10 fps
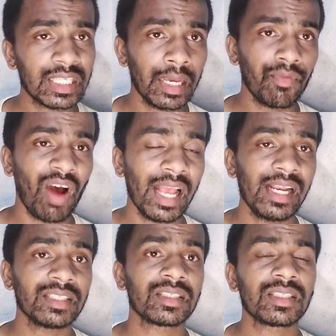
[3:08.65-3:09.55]
যে
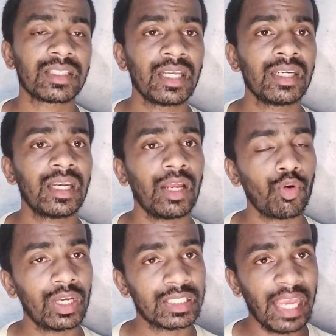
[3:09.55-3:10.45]
ভাইলেন্স সিনটা
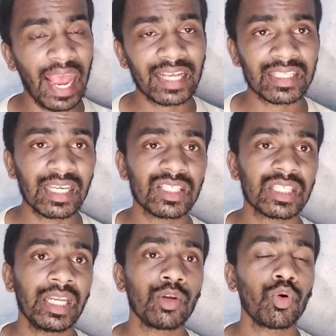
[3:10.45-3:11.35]
রয়েছে অ্যাকশন
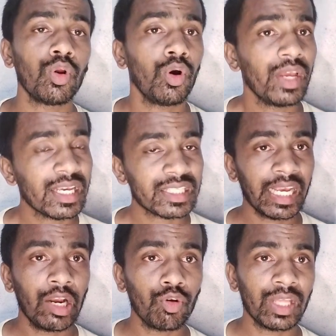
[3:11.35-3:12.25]
সিনগুলো
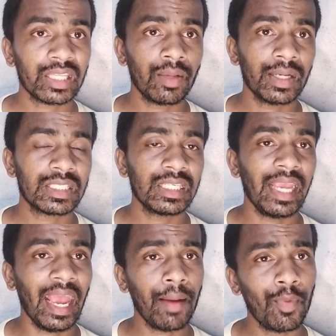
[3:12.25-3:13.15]
সেগুলোও দেখতে পাচ্ছি
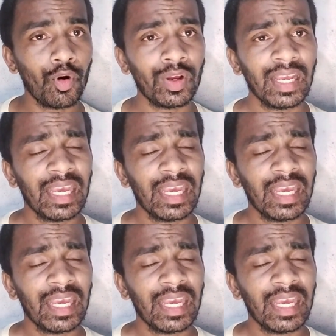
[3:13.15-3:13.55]
এবং